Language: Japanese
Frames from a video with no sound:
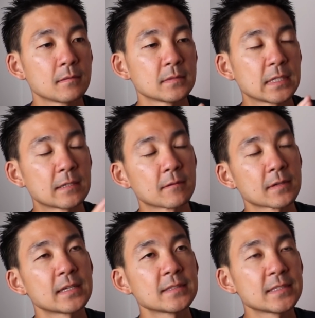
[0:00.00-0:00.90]
ど
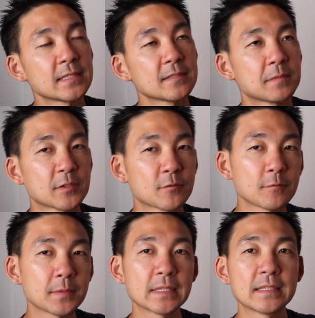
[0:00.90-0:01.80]
こ
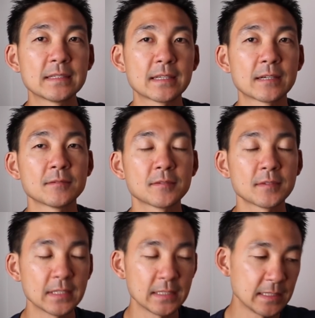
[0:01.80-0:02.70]
までいったら本当
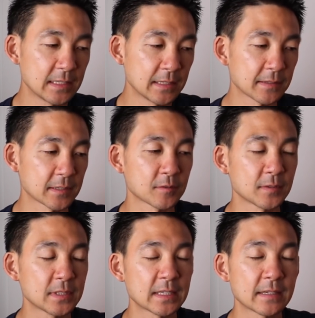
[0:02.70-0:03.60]
に ETF が承
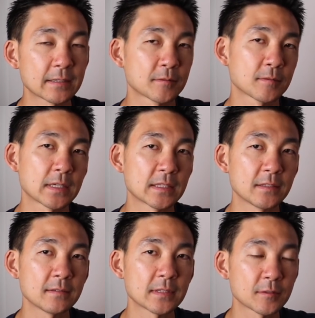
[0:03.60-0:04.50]
認されるかどうかって
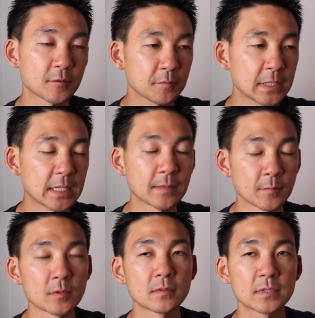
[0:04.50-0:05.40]
いうのは、それを見てて
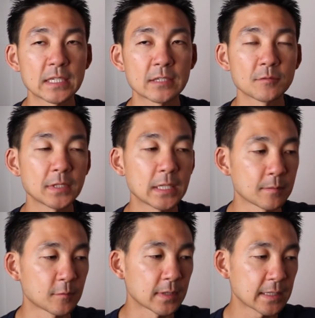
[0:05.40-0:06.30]
もチャート見てて
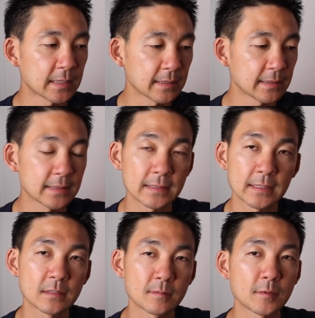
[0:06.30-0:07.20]
もわからないんですけ
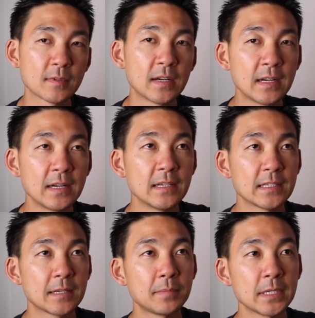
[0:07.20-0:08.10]
れども、
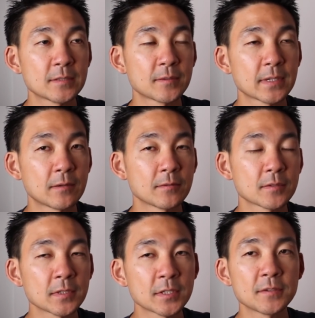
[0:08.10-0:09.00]
やっぱりそれが本
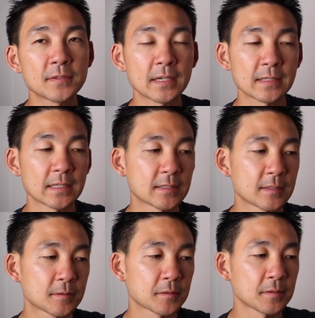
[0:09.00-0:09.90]
当に急拡大す
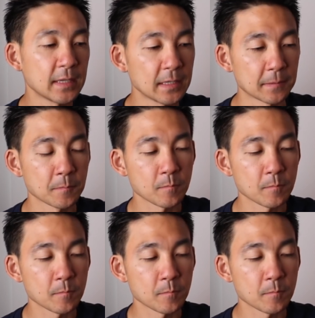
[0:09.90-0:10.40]
ることで、